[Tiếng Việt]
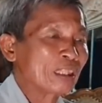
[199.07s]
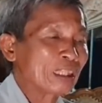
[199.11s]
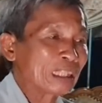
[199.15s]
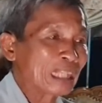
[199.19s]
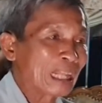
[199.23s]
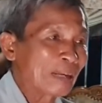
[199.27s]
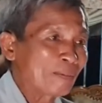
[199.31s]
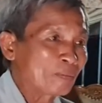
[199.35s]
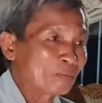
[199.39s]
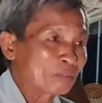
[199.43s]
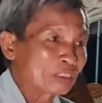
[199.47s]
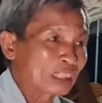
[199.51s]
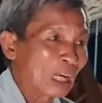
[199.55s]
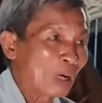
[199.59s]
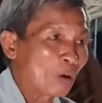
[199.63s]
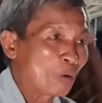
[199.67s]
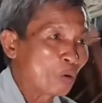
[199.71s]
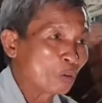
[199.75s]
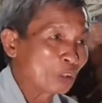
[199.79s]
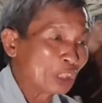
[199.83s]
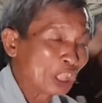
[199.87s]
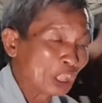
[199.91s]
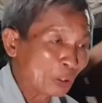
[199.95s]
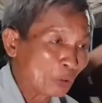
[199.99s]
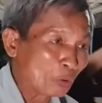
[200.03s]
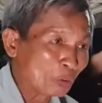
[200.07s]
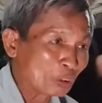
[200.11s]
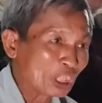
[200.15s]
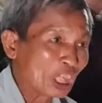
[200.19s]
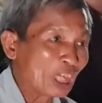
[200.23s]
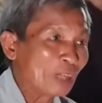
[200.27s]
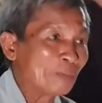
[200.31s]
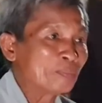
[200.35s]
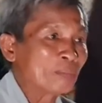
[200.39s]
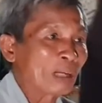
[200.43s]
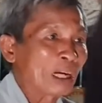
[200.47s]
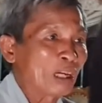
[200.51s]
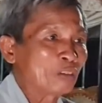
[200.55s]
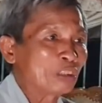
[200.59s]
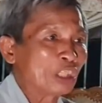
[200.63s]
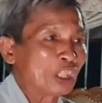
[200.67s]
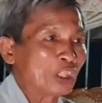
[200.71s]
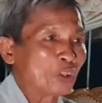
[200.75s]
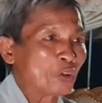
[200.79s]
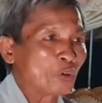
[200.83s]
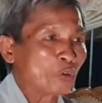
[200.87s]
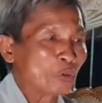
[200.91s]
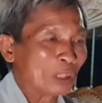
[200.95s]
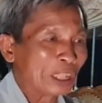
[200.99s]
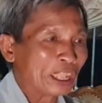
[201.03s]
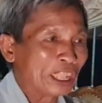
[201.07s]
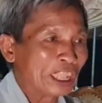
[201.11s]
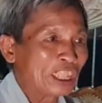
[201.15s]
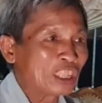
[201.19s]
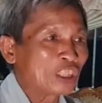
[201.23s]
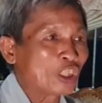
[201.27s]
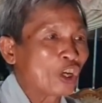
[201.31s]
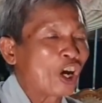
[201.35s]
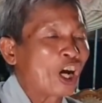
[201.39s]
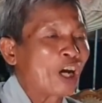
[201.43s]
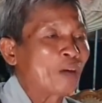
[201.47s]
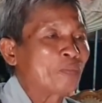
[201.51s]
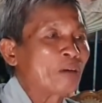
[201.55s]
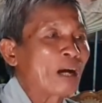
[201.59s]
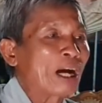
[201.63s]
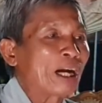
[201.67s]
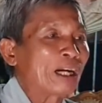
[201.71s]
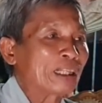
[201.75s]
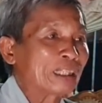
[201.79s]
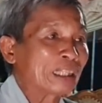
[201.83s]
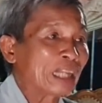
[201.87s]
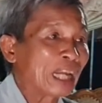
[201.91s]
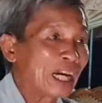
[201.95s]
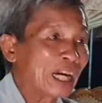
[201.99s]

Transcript: năm châu đều nhuộm máu đều lý do phần